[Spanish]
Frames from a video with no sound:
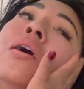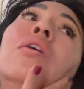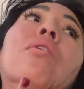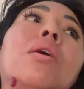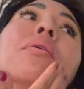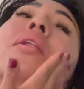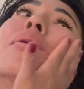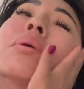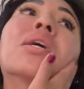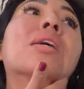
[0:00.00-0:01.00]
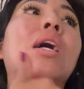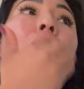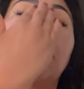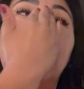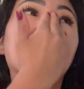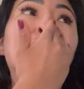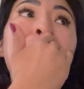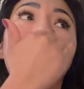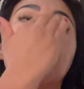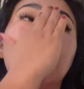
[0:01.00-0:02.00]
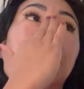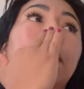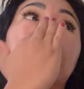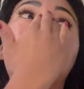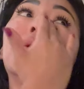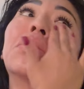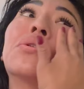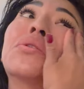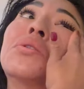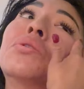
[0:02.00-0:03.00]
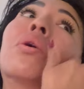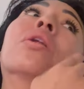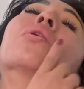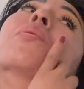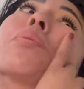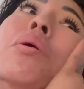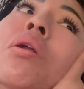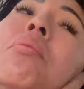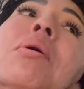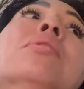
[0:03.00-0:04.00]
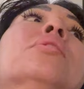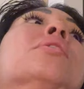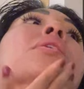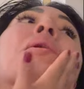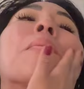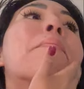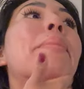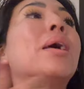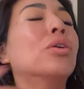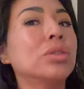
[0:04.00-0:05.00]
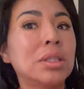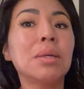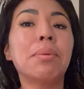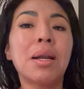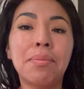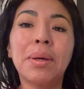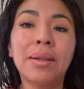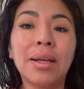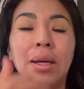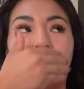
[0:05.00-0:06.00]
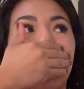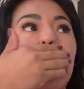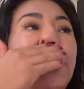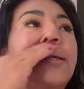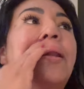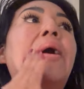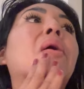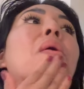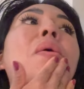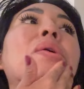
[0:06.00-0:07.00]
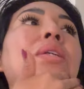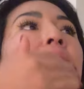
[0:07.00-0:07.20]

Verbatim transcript: lo le he maquillado para diferentes eventos, entonces no hay ningún problema pero sí por el peinado es la cosa.